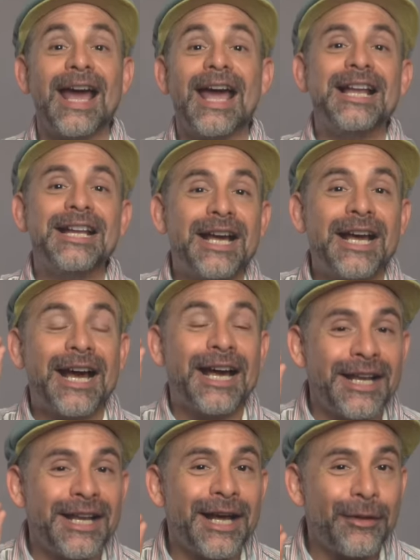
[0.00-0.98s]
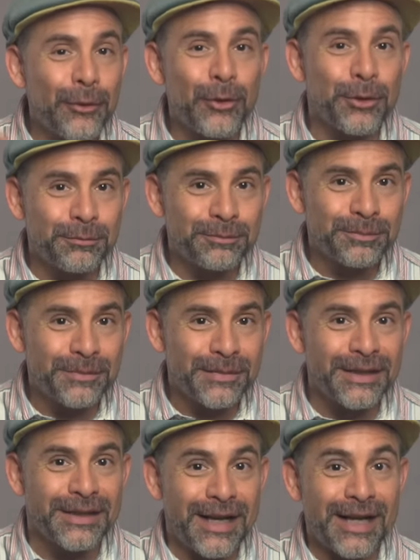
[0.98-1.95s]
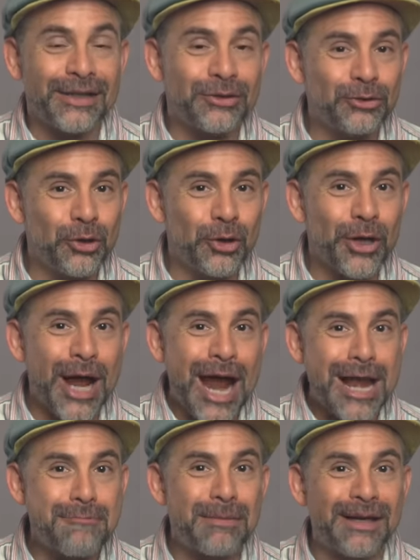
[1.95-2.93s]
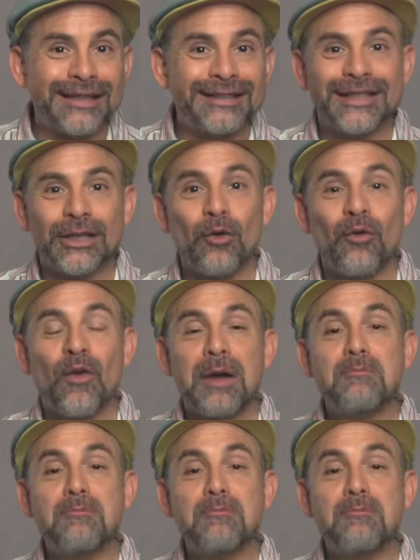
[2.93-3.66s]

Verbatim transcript: El creador de la canción El Manicero fue